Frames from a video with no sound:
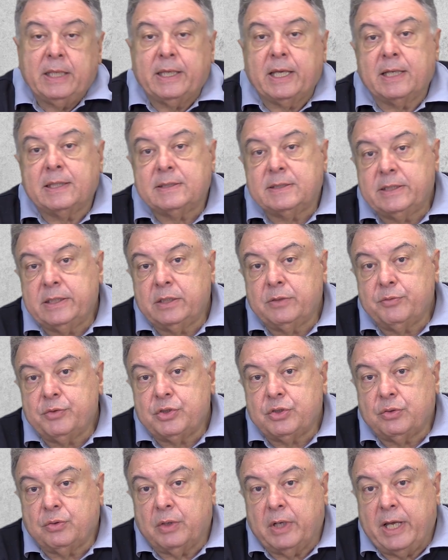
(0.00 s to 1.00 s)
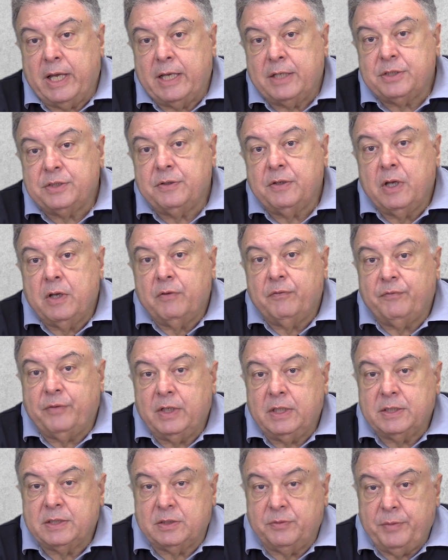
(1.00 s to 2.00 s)
que a síndrome de Tourette,
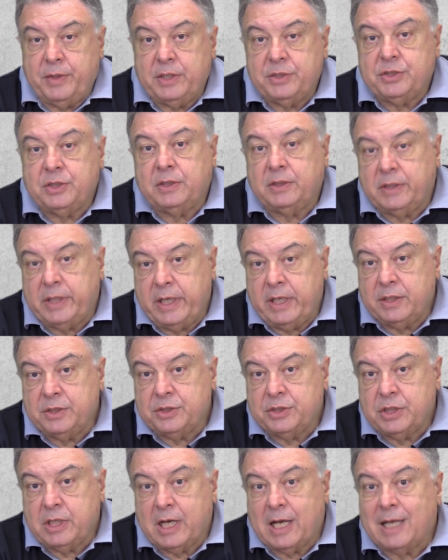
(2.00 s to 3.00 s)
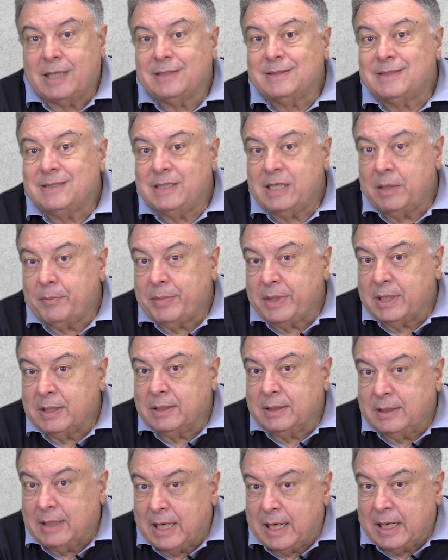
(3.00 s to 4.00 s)
felizmente, tende a se
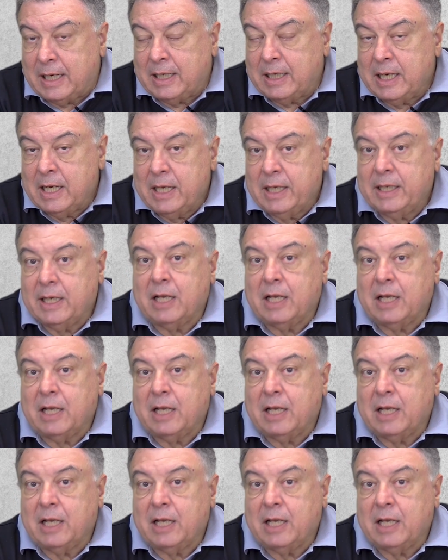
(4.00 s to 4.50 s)
abrandar